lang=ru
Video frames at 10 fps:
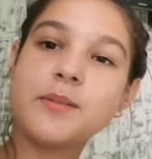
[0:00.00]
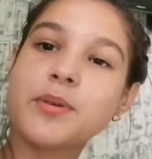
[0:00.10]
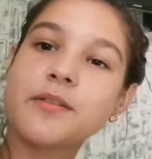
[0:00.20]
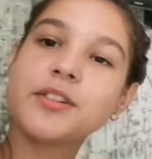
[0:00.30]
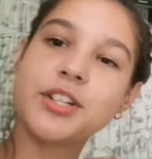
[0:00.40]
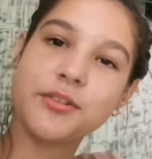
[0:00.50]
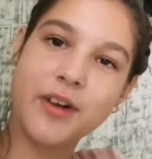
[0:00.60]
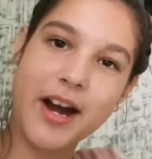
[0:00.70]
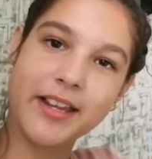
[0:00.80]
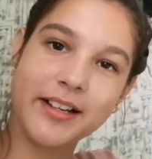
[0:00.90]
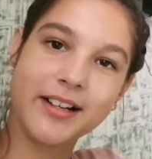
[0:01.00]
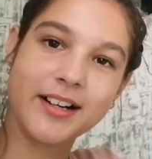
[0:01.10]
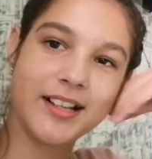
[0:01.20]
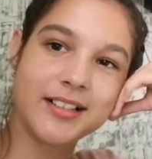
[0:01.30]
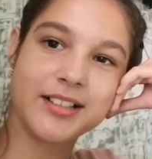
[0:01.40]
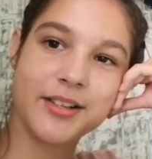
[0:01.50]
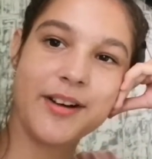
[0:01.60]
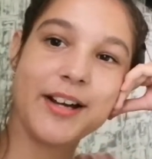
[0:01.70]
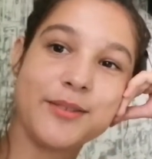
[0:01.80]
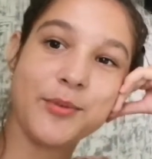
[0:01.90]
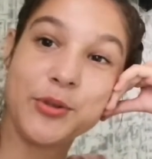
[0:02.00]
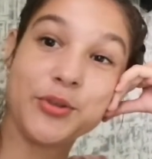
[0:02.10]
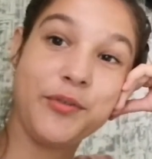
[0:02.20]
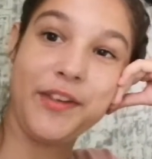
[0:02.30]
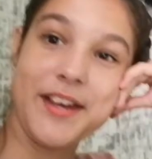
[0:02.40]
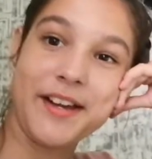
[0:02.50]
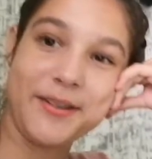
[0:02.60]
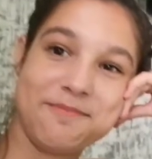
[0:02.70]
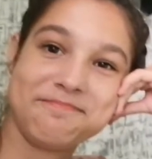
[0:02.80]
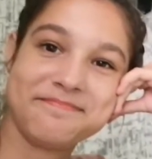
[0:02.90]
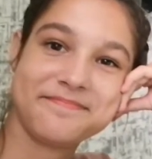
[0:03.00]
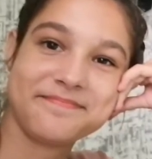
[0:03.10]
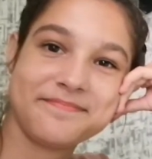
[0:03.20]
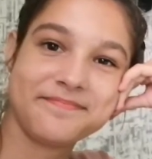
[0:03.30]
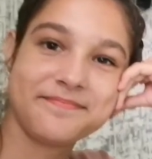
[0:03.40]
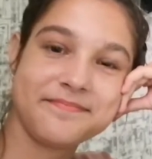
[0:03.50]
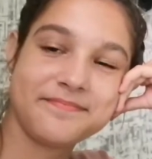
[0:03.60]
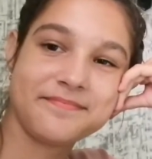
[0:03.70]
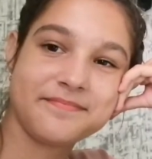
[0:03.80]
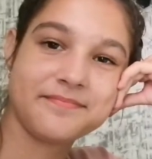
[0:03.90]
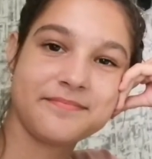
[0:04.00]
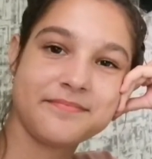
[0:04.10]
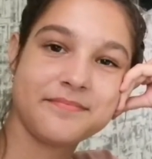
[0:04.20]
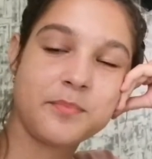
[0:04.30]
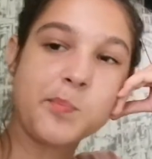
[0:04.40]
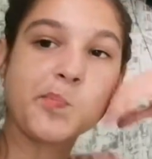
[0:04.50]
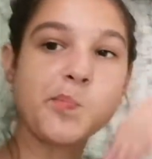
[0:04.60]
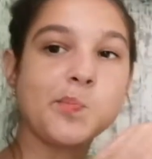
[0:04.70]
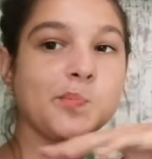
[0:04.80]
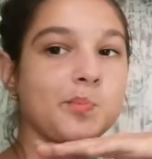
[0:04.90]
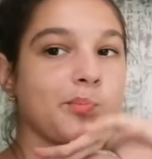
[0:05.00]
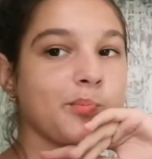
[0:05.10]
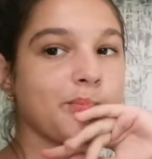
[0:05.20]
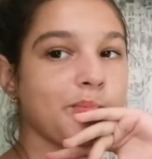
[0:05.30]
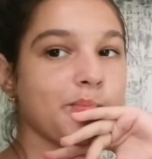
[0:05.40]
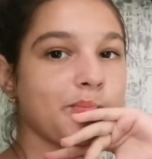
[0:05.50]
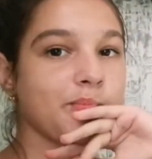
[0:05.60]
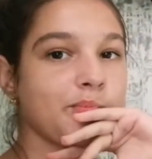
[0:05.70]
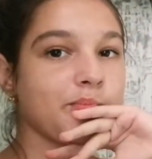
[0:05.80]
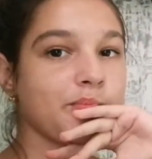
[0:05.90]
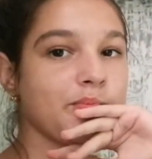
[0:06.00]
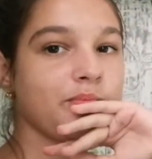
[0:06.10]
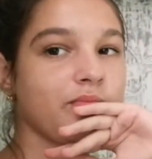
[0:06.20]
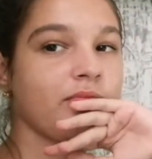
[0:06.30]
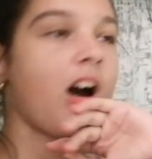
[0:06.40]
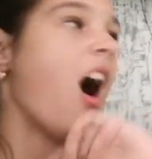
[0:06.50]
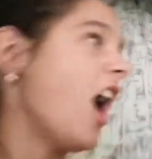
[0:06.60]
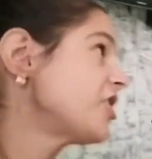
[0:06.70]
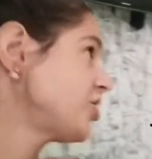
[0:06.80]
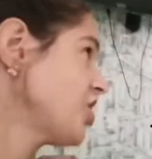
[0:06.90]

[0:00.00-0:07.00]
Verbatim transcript: фильм про выживание, как она открывает мою дверь. Она такая, Я сейчас сломаю. Ага,